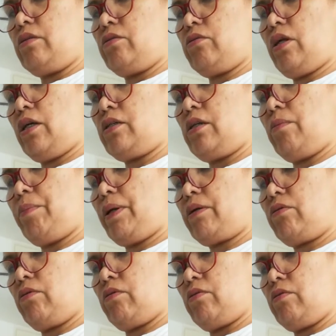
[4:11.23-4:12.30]
So naisipan
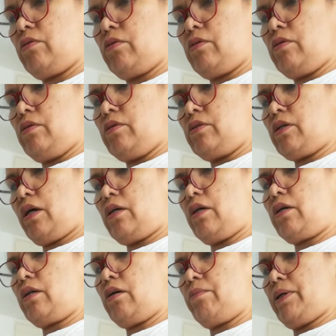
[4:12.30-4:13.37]
ko,
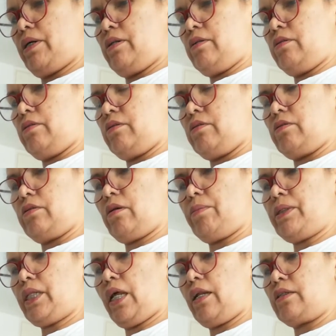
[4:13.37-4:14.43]
sayang naman,
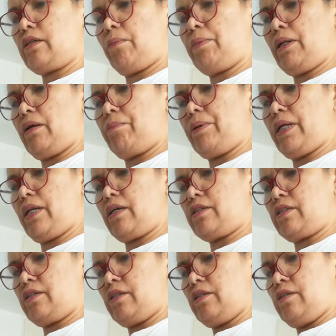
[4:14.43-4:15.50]
samantalang sa
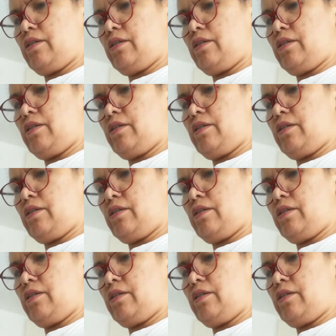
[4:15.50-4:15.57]
Pilipinas,